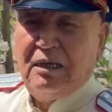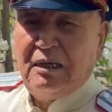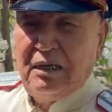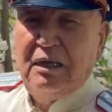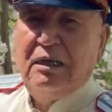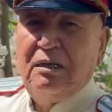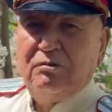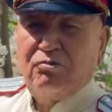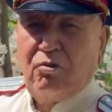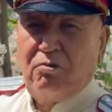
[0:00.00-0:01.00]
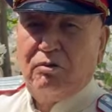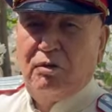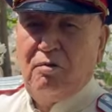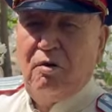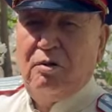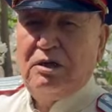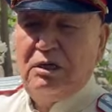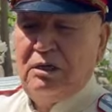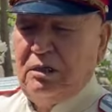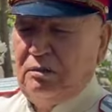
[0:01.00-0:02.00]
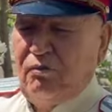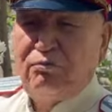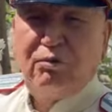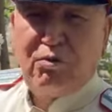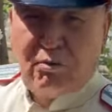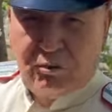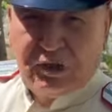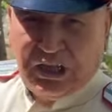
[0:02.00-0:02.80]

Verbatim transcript: и трудового и труд